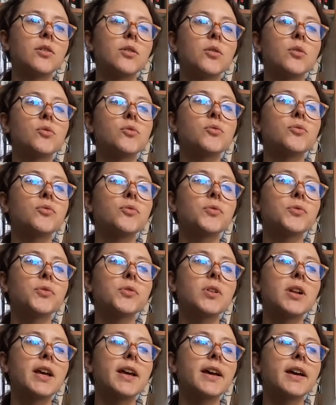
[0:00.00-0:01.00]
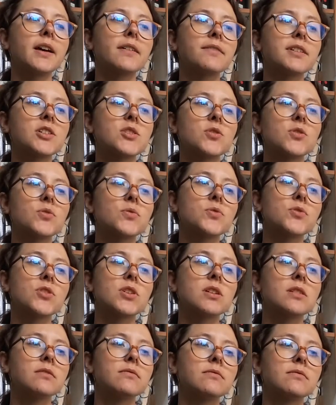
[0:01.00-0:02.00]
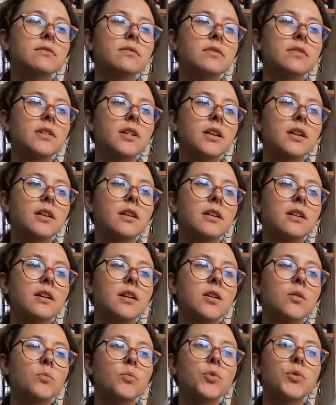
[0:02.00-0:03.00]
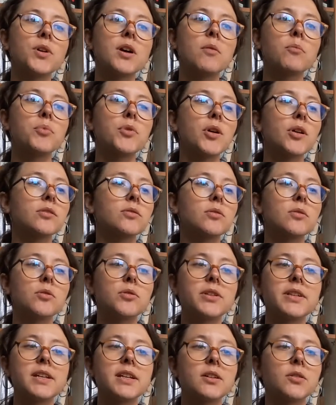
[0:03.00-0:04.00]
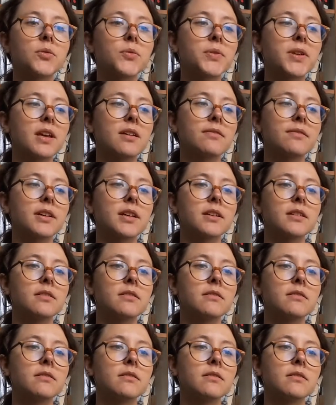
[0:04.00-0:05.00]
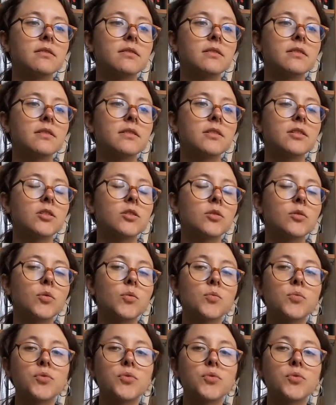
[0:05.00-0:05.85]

Le fond de l'air avait changé. Peu importe le nez qu'on avait, on